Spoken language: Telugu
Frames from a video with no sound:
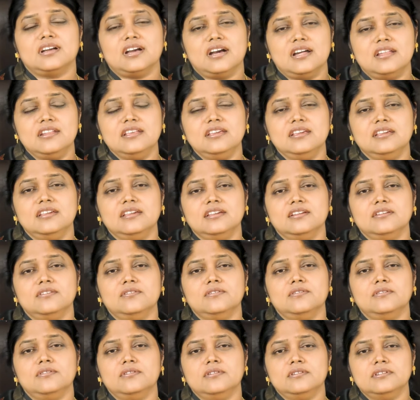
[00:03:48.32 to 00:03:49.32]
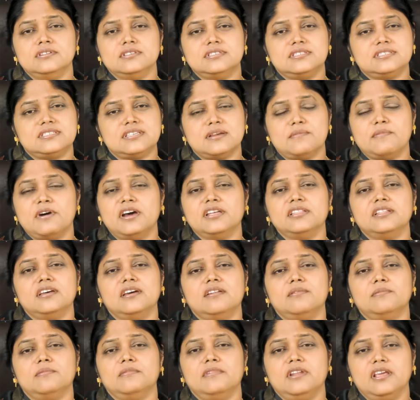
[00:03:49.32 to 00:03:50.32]
కానీ
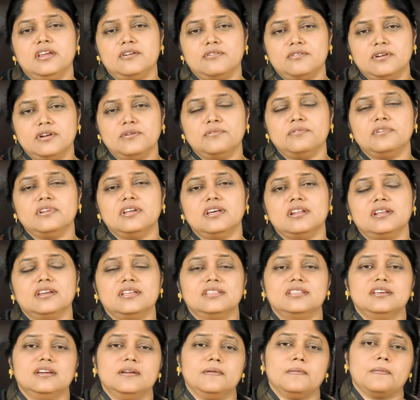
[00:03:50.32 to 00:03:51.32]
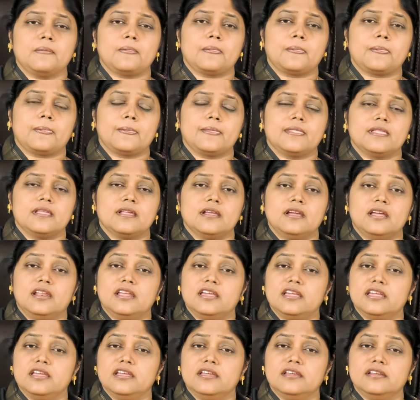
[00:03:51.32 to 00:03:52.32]
సమాధానం లేకుండా ఉన్నారు కదా
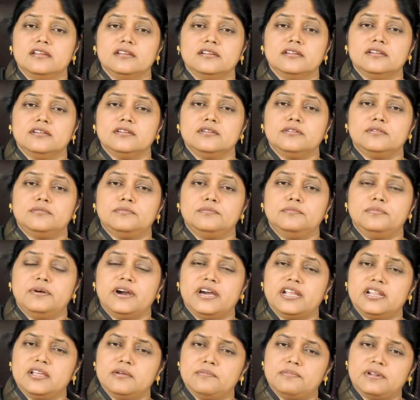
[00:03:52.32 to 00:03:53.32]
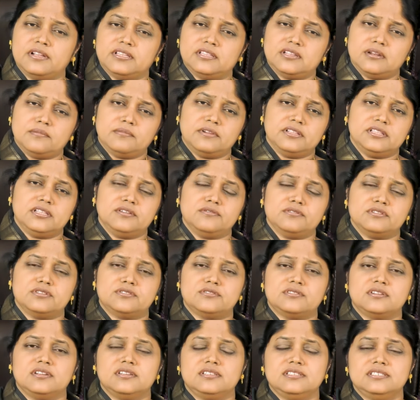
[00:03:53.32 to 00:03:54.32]
అలాగే భార్య భర్తల మధ్య
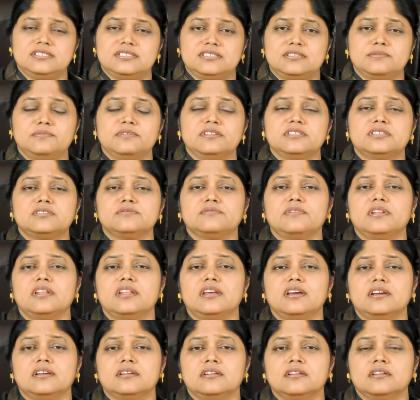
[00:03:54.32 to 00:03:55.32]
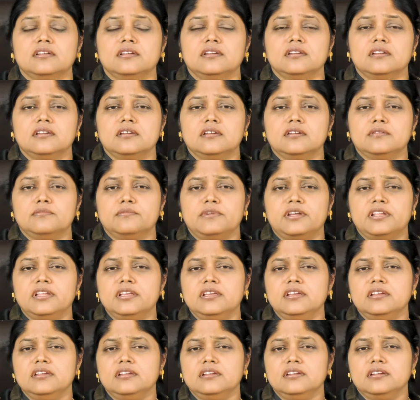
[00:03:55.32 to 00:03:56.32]
వస్తున్న డిస్టర్బెన్స్ వల్ల
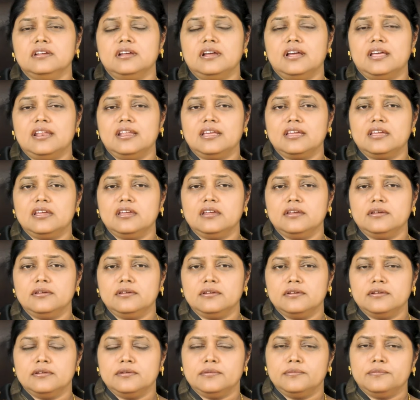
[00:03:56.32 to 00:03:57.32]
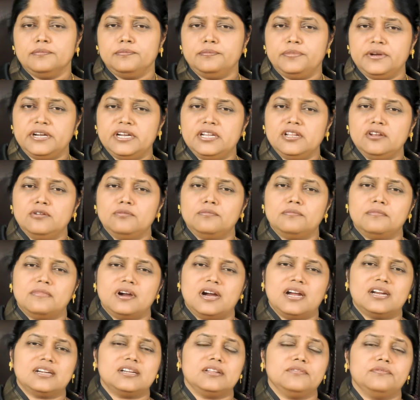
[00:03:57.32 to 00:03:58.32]
మరి అలాగే బిడ్డలు
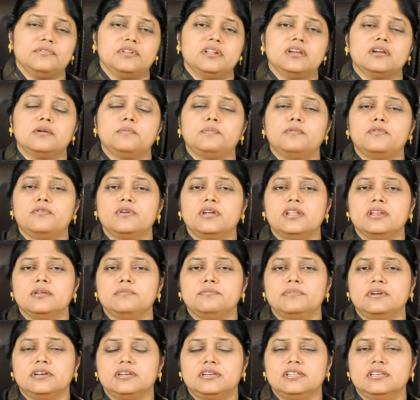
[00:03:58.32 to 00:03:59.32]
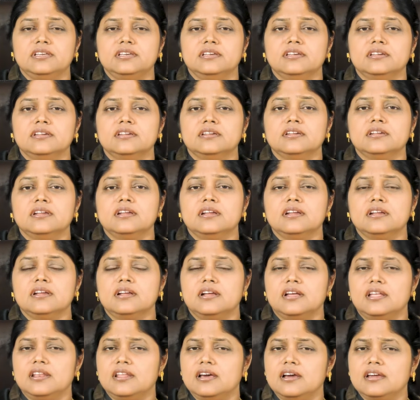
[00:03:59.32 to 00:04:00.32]
మాట వినకపోవడాన్ని బట్టి
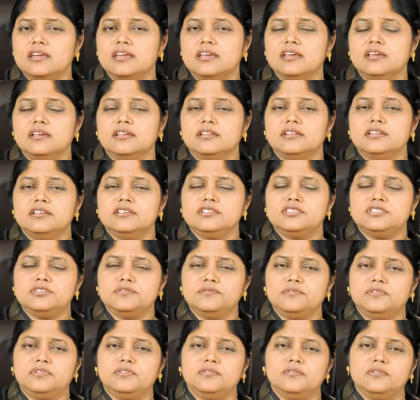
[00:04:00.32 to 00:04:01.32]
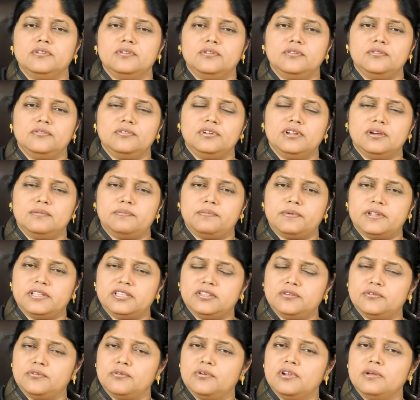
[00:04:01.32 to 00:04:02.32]
అలాగే నీ జీవితంలో ఉన్న
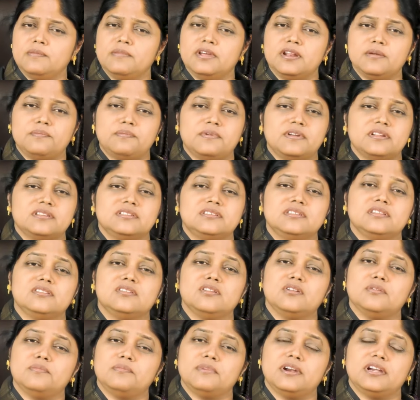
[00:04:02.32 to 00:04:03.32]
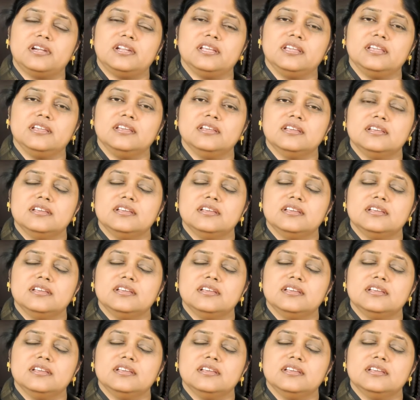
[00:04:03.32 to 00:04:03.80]
ప్రతికూలమైన పరిస్థితులను బట్టి